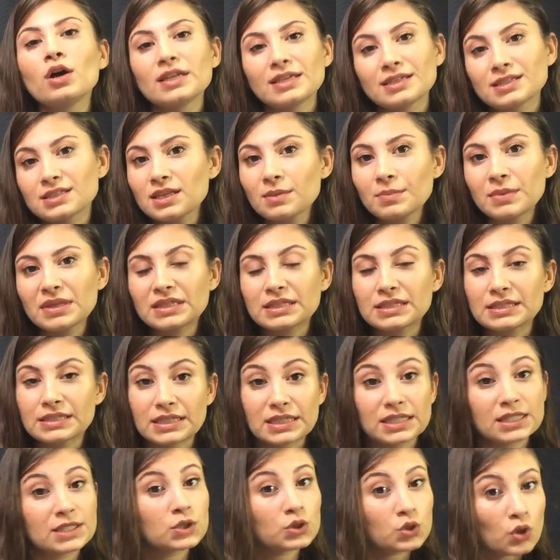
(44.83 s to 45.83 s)

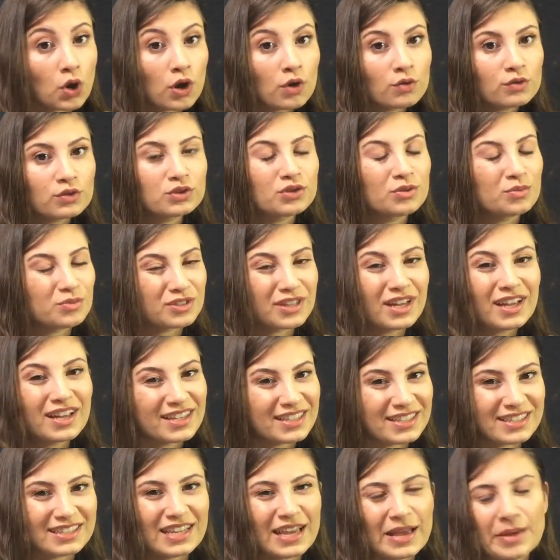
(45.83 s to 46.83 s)
izlemediyseniz Thor videomu da
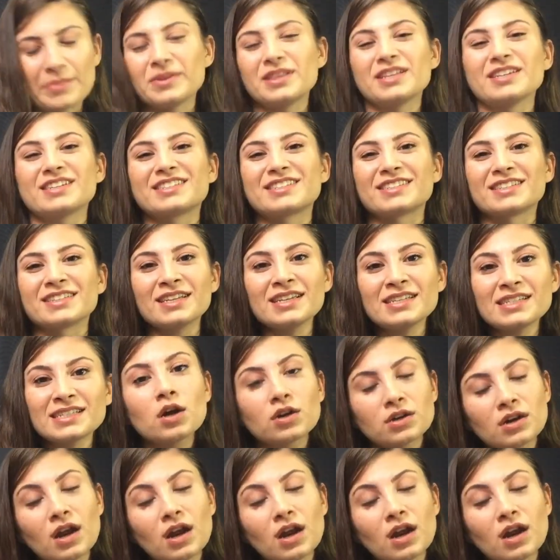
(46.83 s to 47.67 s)
izleyebilirsiniz.